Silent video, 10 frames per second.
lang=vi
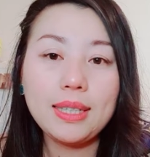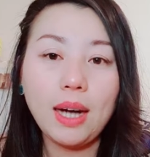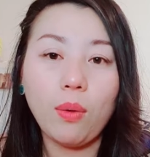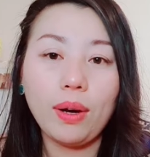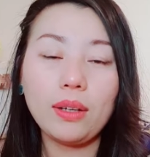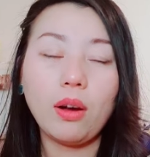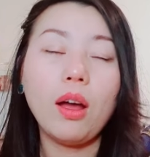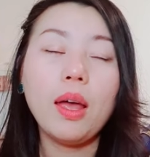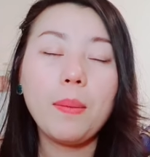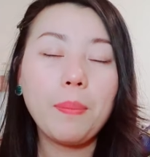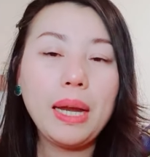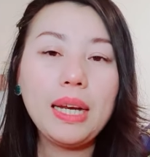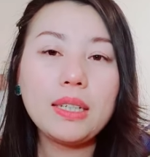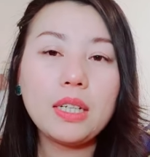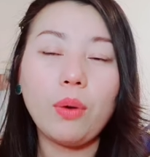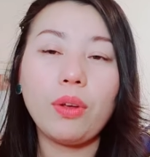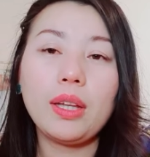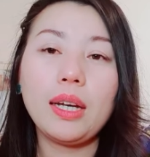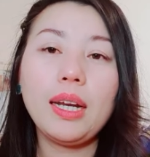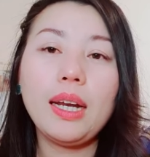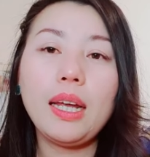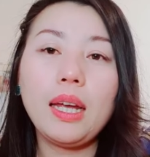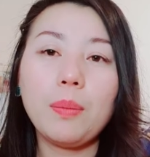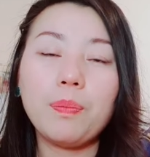trâu này nhỏ bé đi trâu như thế này đi